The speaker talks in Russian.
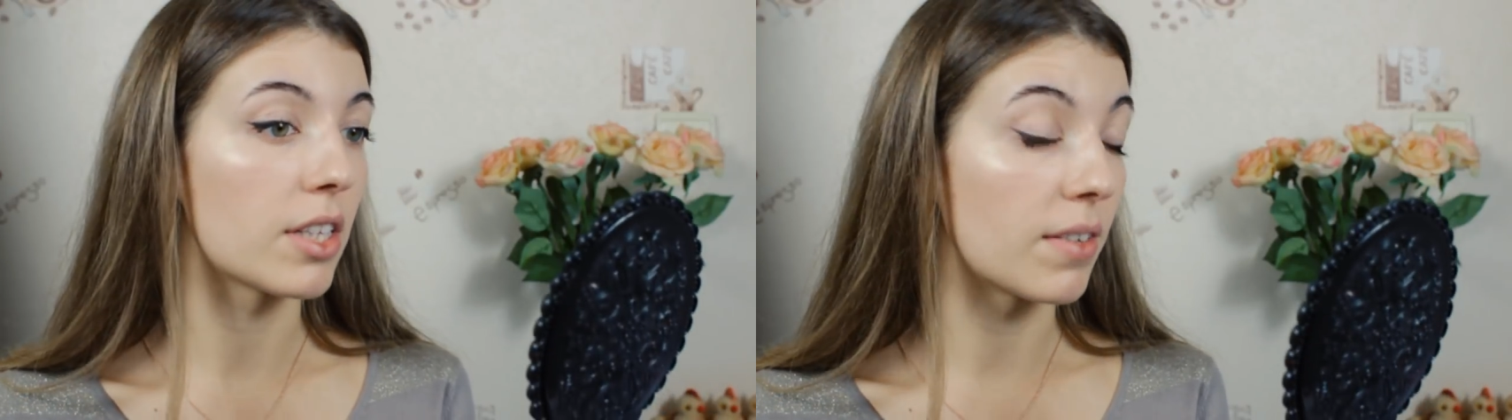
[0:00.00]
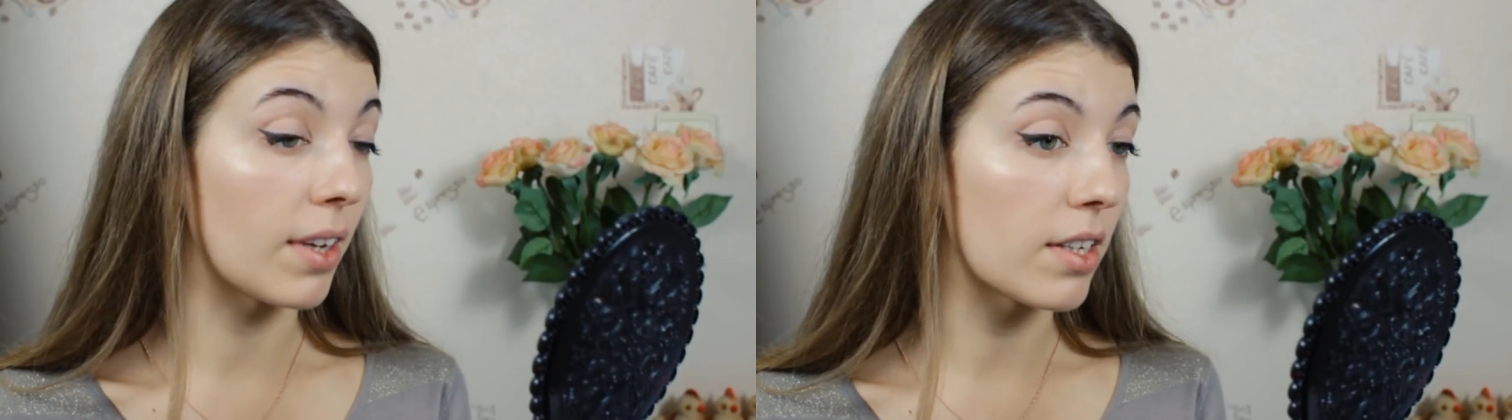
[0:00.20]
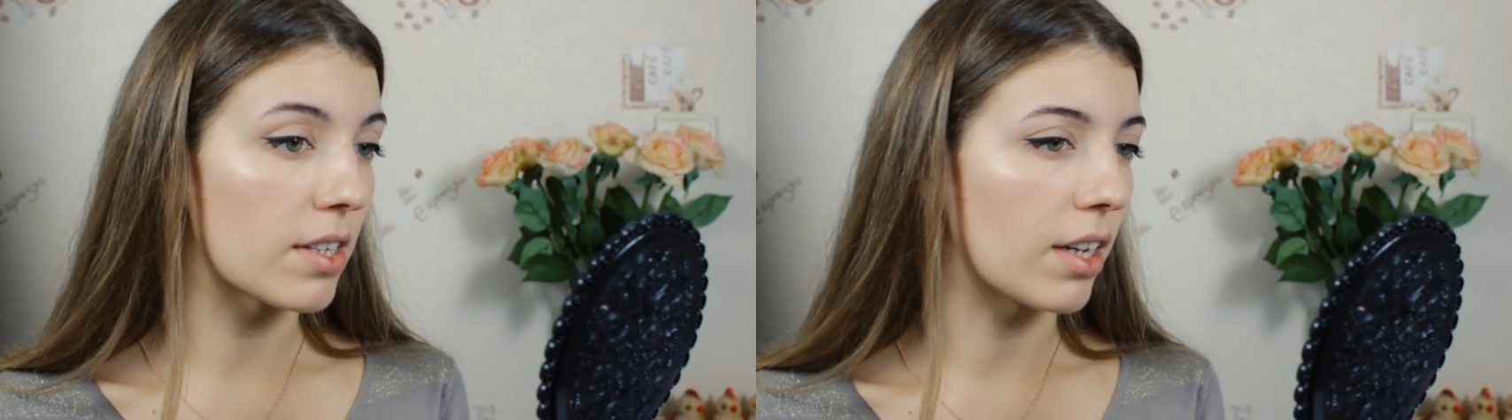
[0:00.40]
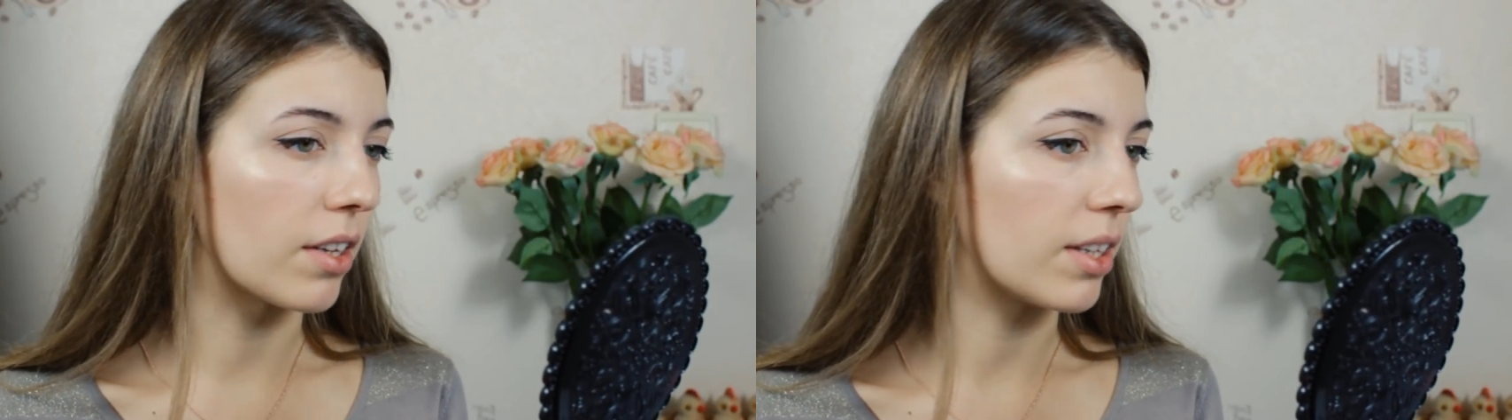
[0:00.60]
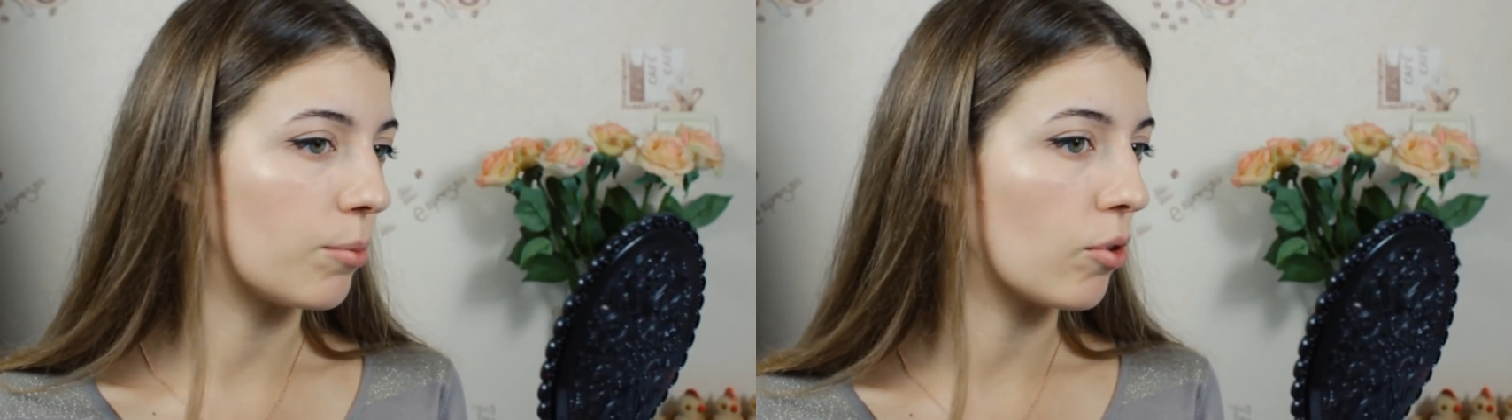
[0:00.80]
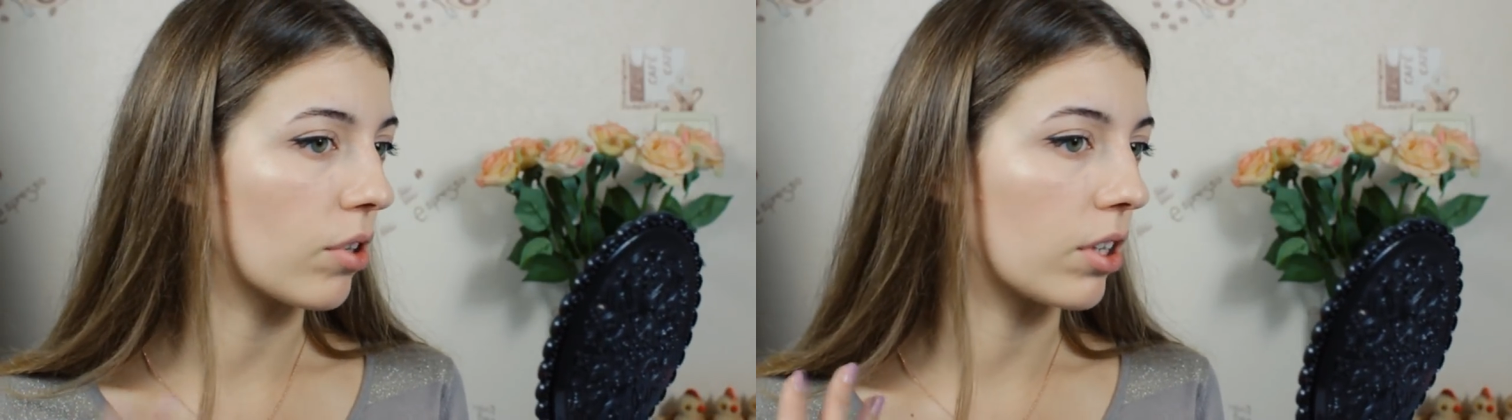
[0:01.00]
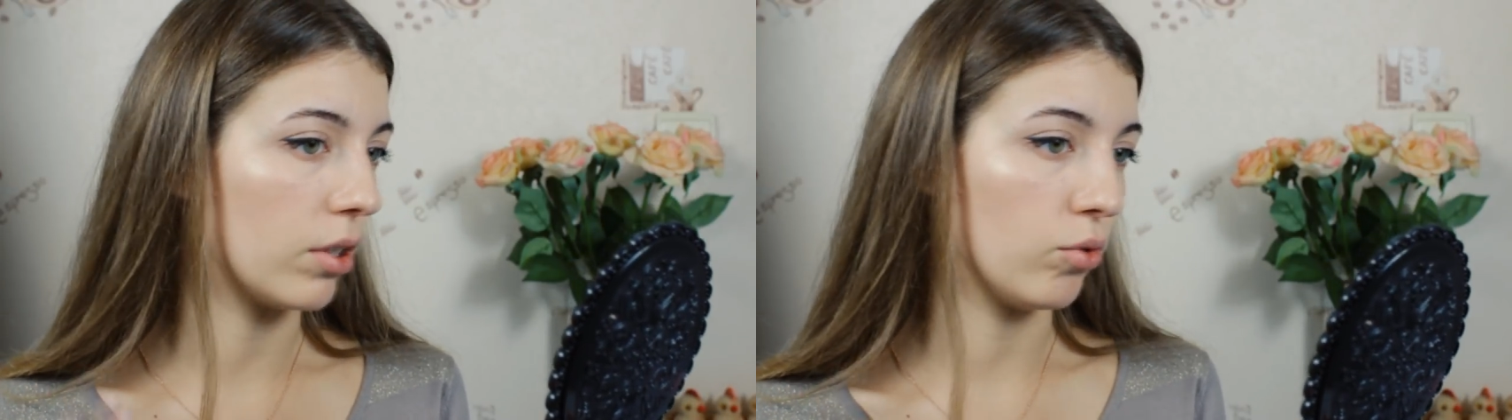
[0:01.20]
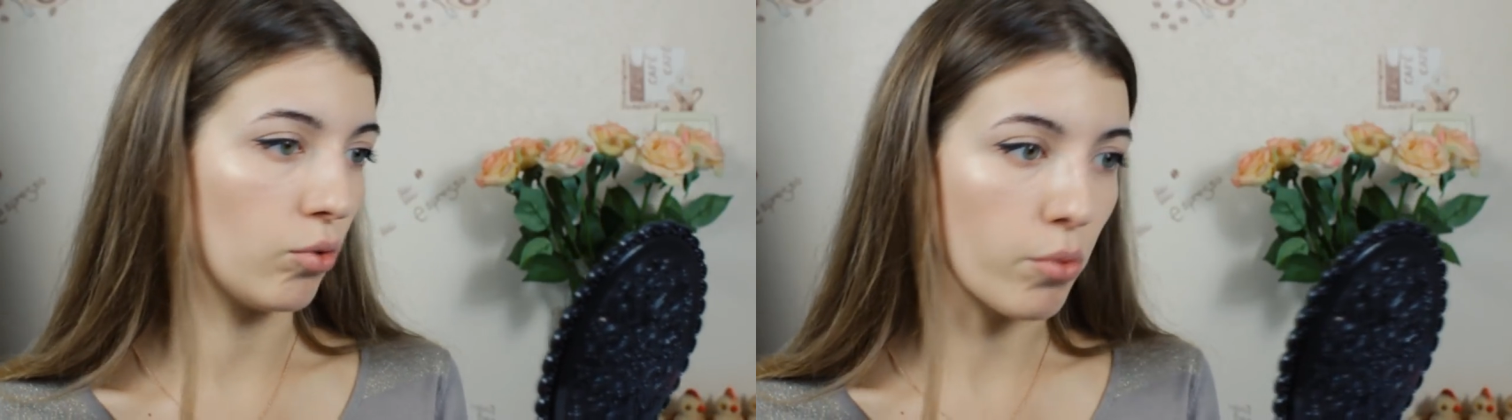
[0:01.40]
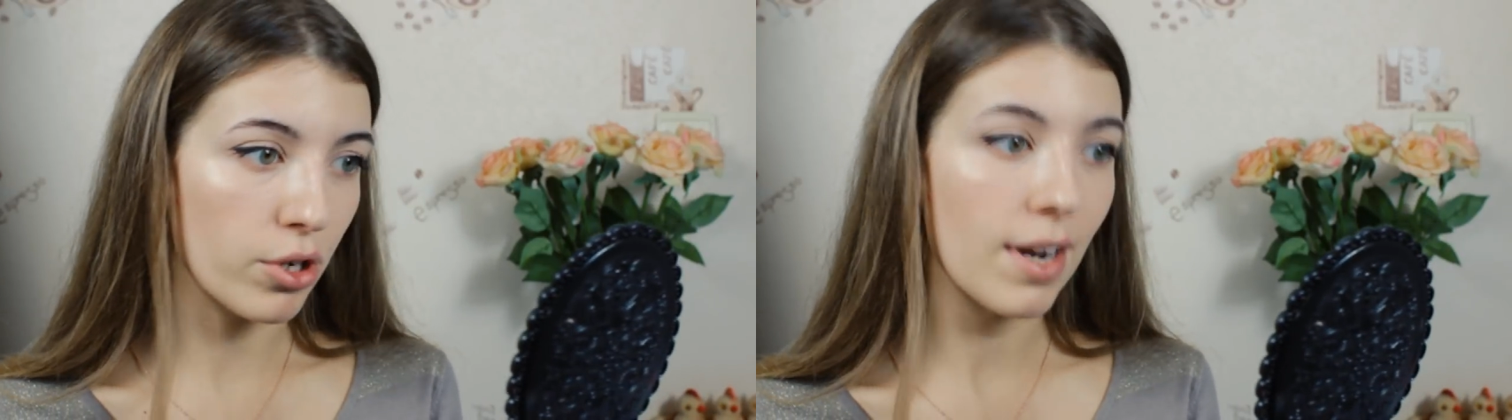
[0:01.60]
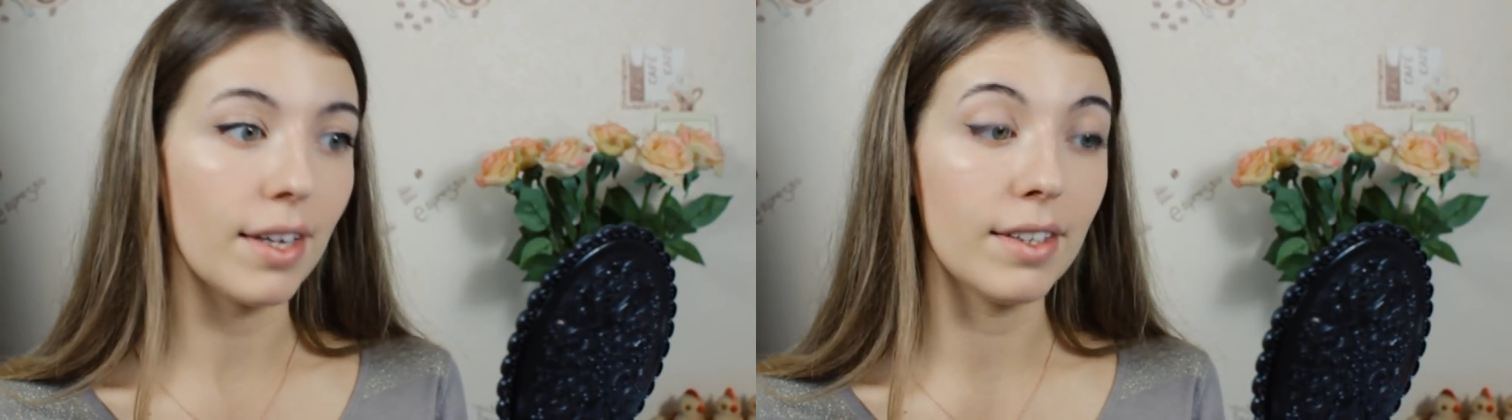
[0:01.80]
цвет стал намного
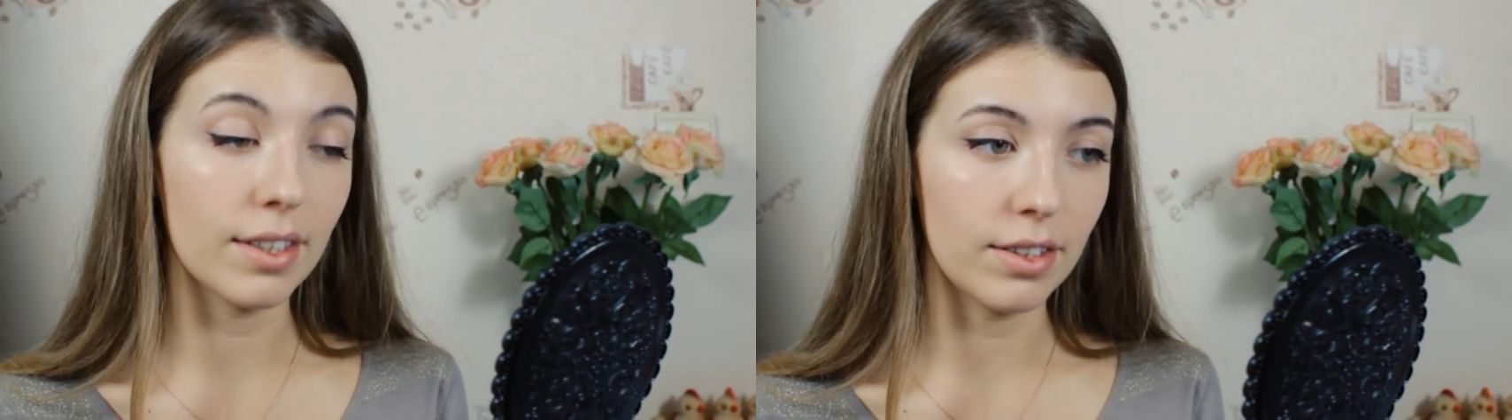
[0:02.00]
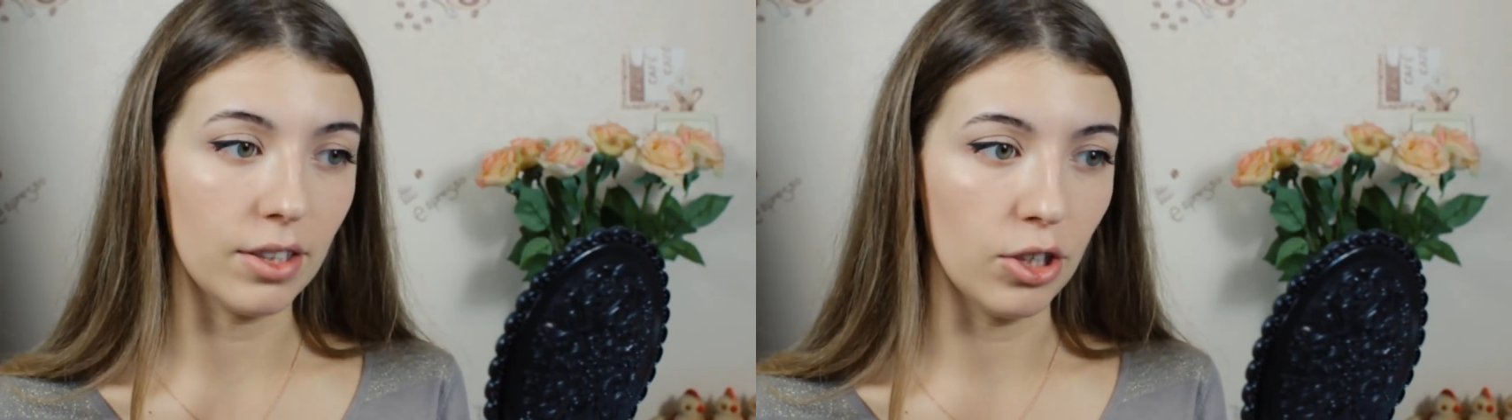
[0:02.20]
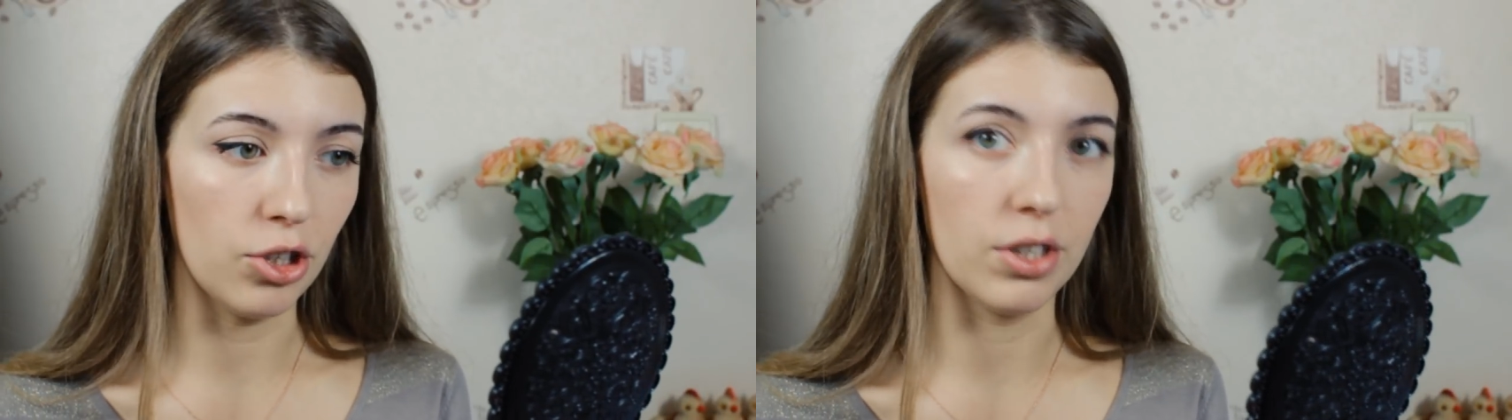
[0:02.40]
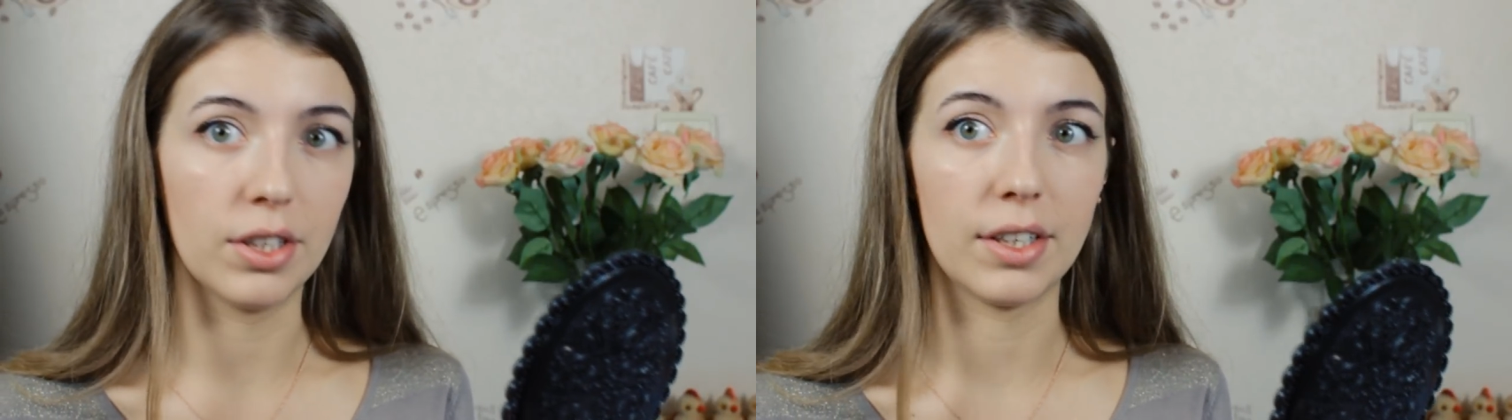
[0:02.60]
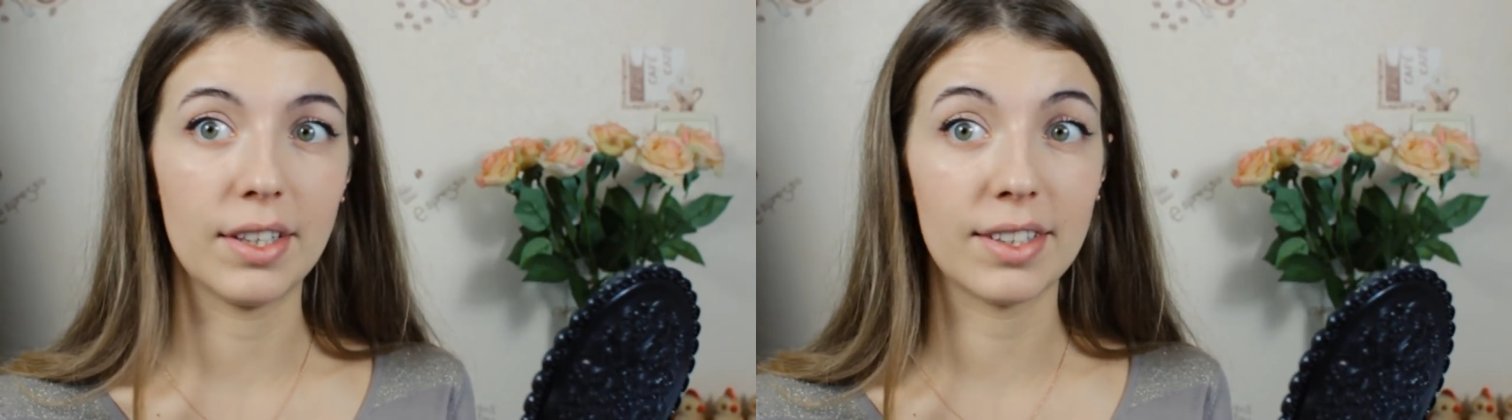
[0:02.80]
глубже и насыщеннее, и,